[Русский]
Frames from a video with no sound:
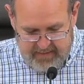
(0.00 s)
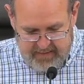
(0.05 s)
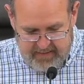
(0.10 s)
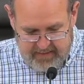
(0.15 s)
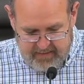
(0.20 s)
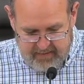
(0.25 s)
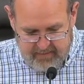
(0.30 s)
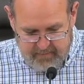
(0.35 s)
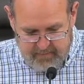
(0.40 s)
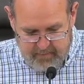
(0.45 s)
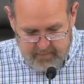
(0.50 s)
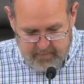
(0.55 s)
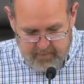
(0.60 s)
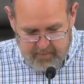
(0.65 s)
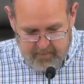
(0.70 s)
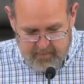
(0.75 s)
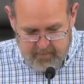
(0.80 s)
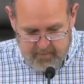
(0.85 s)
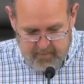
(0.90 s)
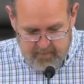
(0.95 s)
Э,
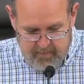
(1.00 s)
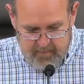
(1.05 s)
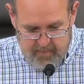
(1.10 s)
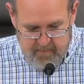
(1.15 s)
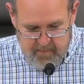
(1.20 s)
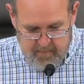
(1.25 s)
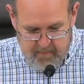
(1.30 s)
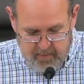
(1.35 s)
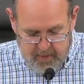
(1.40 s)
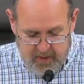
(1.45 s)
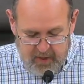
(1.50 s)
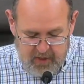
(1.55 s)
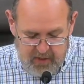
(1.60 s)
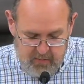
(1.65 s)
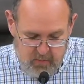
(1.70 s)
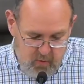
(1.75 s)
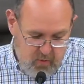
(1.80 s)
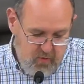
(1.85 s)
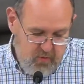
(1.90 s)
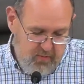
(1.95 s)

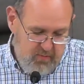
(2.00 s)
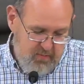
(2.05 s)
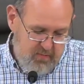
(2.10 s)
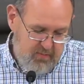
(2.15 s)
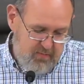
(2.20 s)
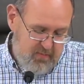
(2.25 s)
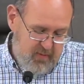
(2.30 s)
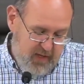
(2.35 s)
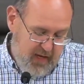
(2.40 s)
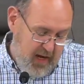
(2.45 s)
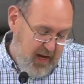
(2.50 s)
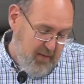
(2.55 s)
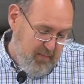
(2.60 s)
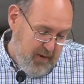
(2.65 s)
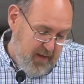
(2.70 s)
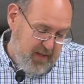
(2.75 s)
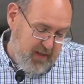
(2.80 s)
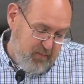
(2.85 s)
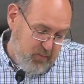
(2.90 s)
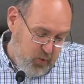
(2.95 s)
почему я
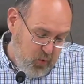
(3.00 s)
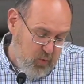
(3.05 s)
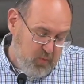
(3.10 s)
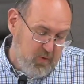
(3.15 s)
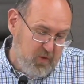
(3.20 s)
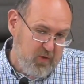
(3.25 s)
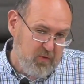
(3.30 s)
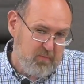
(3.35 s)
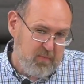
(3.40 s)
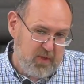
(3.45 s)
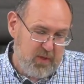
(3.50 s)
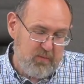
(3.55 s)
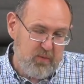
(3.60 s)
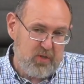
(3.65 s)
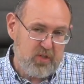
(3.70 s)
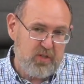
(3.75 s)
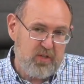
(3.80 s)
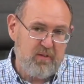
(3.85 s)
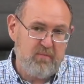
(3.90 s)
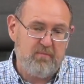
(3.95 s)
об этом думаю? Потому
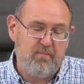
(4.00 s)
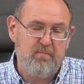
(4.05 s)
что